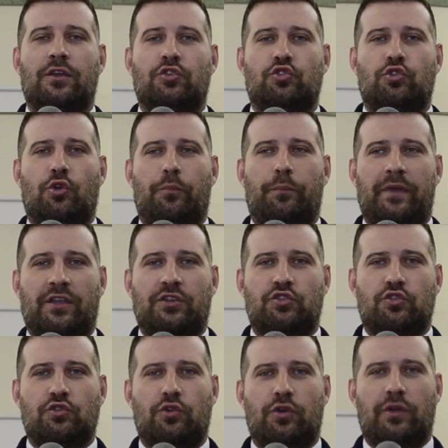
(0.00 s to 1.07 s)
sono
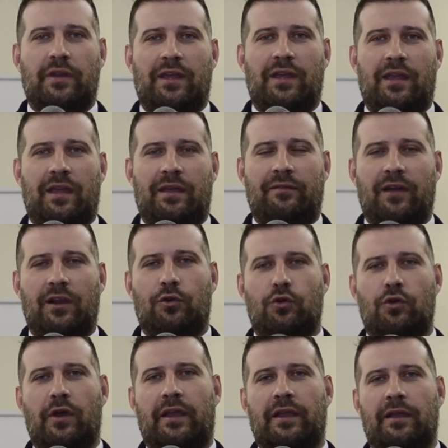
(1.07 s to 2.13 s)
persone e
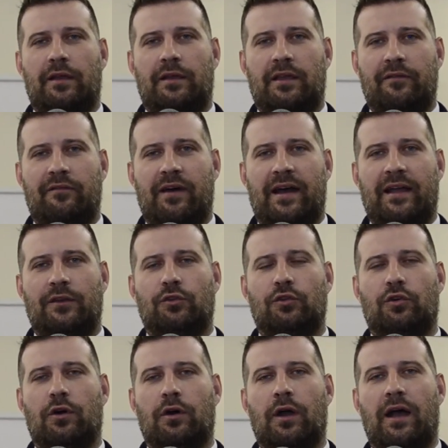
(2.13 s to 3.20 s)
valori che
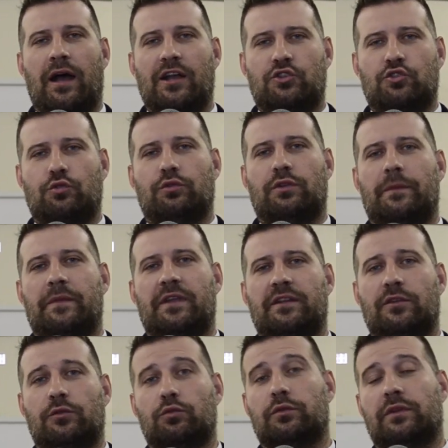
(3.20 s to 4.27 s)
vanno
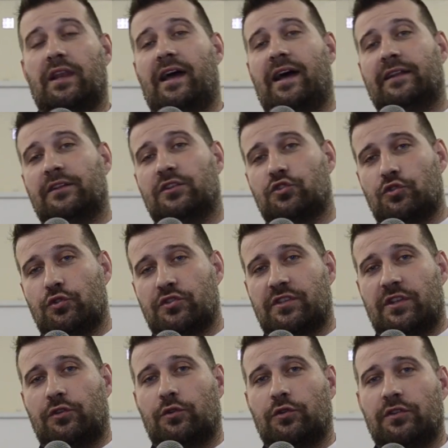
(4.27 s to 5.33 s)
assolutamente tutelati. Sono
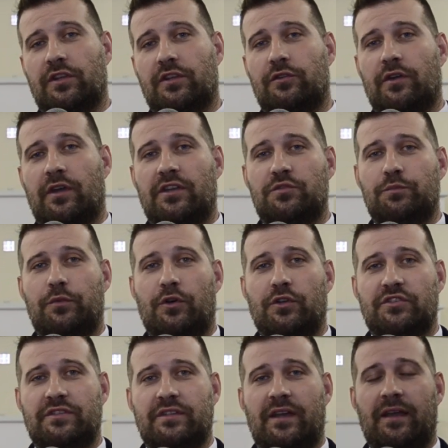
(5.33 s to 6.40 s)
stato contento della
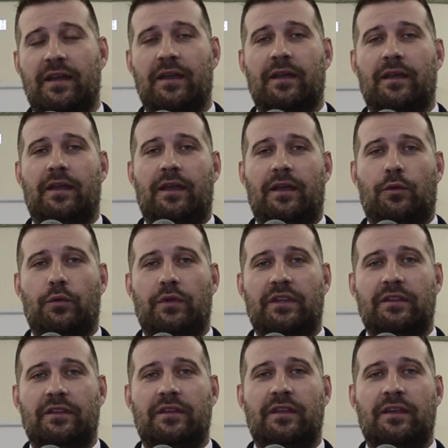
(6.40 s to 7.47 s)
risposta e
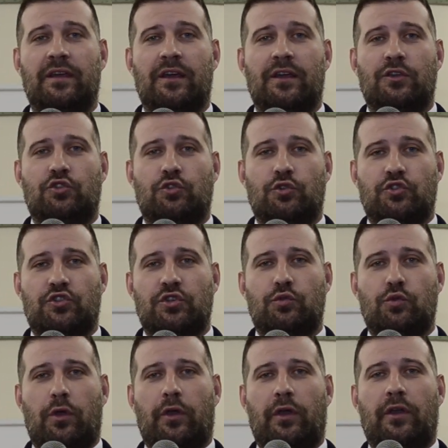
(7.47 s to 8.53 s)
quindi sono
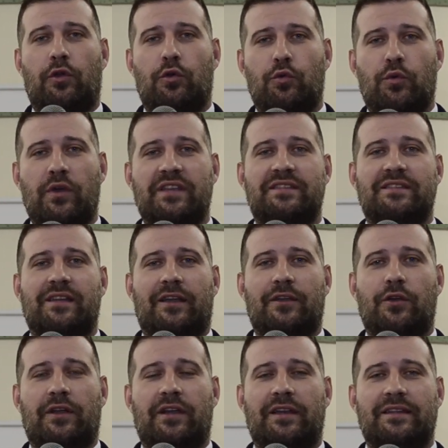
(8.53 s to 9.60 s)
sicuro che con questa
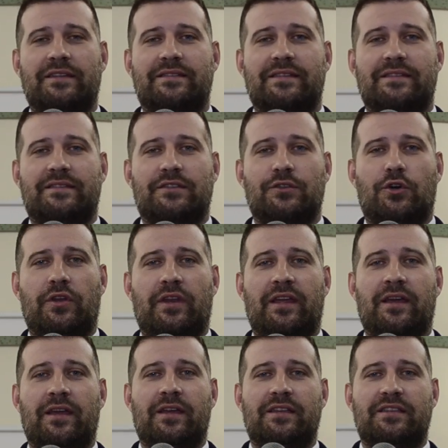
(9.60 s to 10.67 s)
riorganizzazione
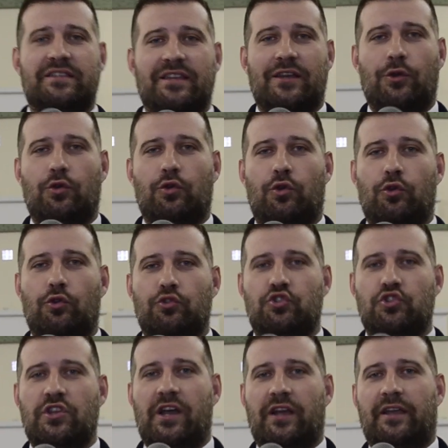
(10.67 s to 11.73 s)
sia
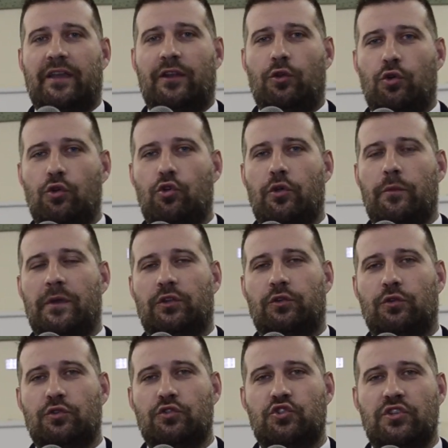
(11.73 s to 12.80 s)
l'oncologia che
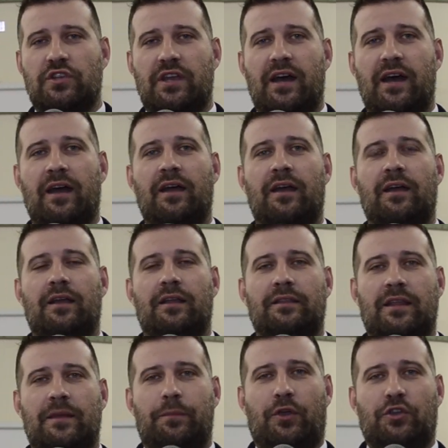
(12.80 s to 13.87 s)
l'oncoematologia
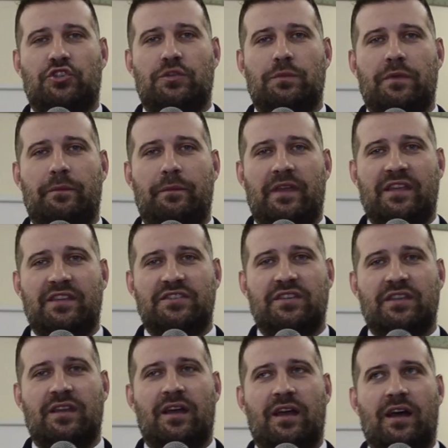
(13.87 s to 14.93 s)
nei prossimi
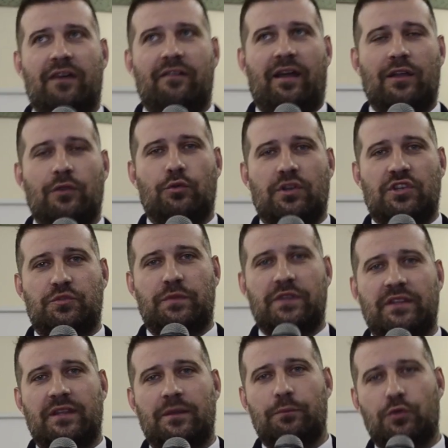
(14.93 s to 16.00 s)
mesi avranno una
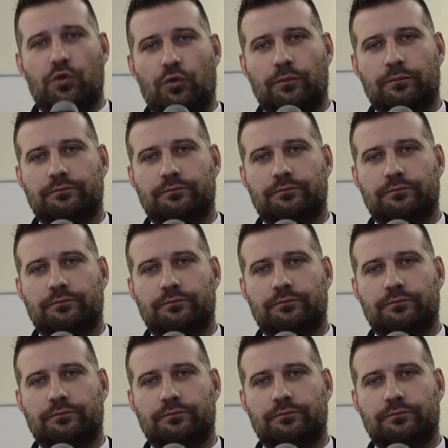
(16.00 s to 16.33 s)
spinta in più.